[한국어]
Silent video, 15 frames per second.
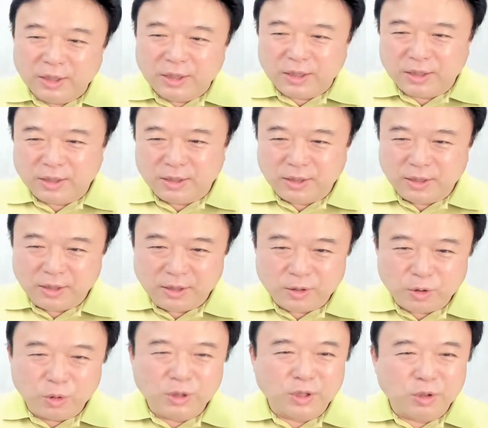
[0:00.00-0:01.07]
그
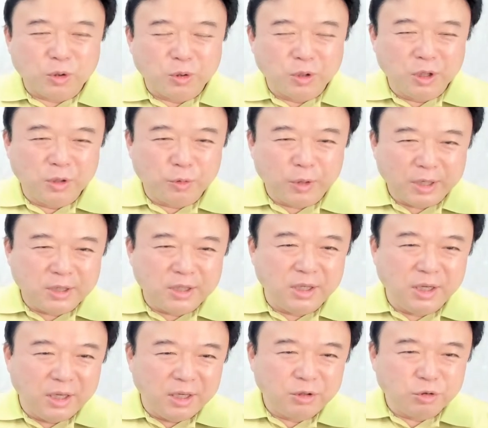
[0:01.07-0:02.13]
소식통을
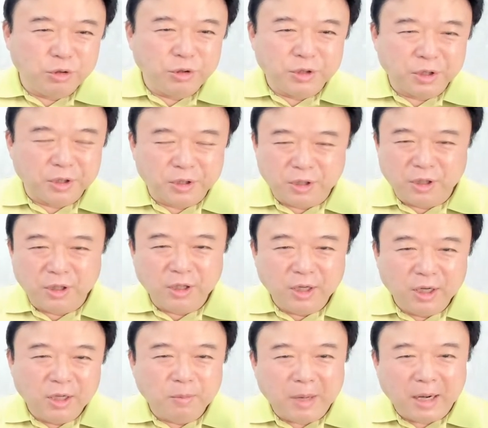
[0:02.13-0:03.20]
확실히 출처를
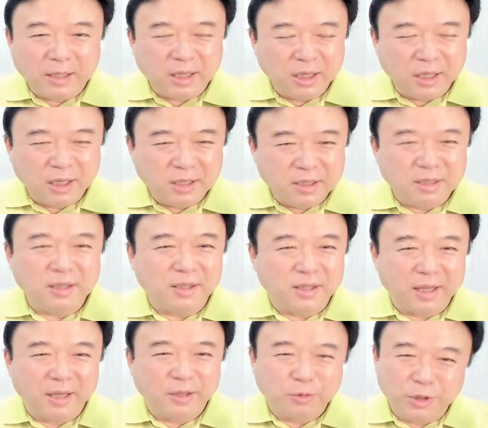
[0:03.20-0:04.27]
밝히기 싫을
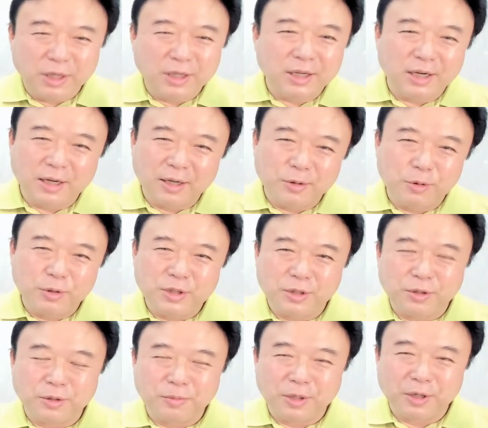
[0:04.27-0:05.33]
때 우리나라로
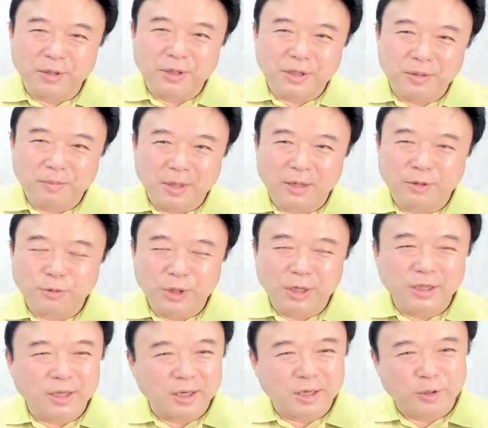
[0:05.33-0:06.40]
식으면
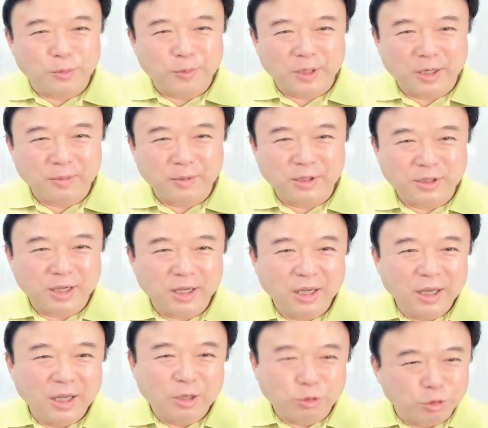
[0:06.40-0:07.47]
우리나라로 말하면 이제
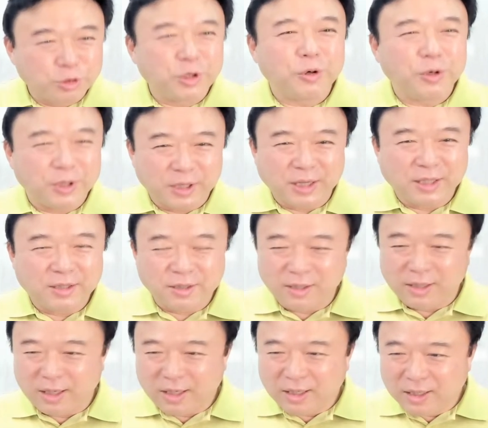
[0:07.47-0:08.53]
국정원
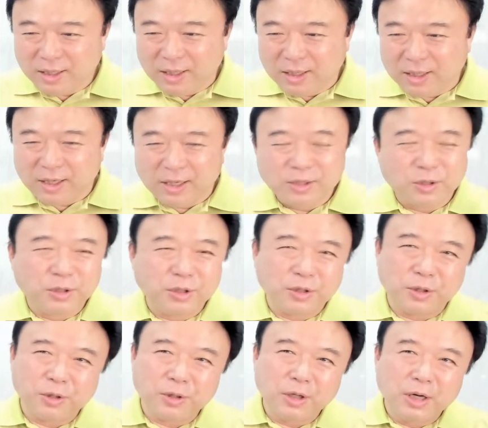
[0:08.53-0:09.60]
같은데 그래서
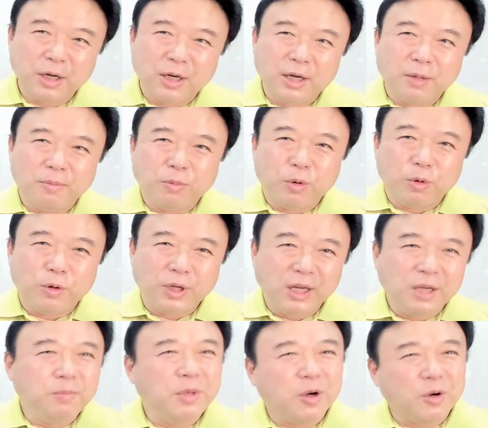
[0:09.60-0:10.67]
그저 뭐
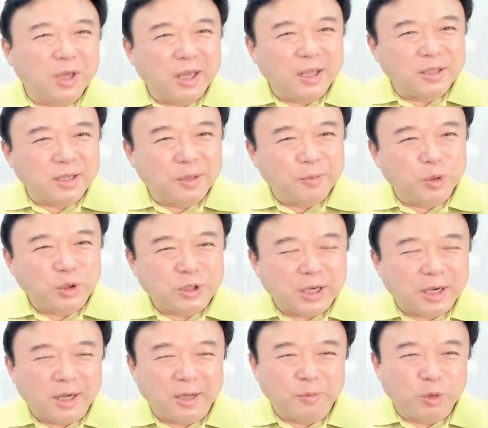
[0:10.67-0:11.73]
익명의
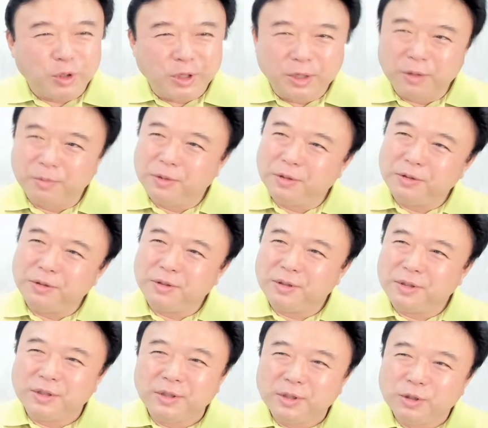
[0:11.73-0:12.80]
제보자가 뭐 이러면은
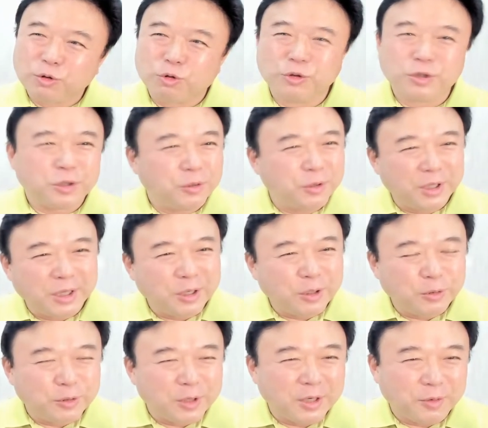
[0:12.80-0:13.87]
국정원인
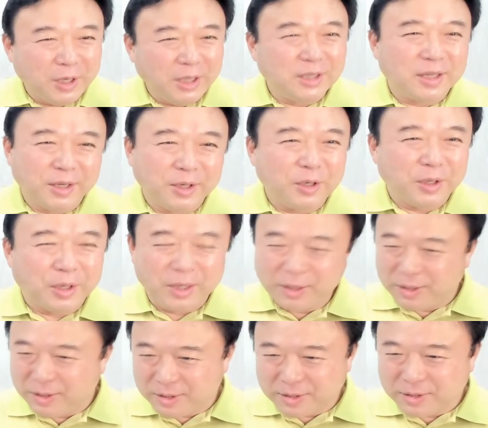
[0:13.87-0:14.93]
경우가 꽤 있대요.
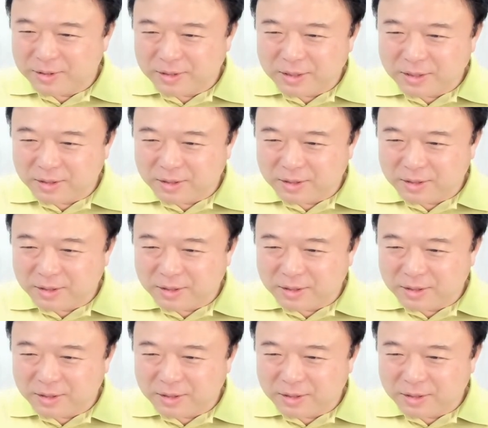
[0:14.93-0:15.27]
아 그 제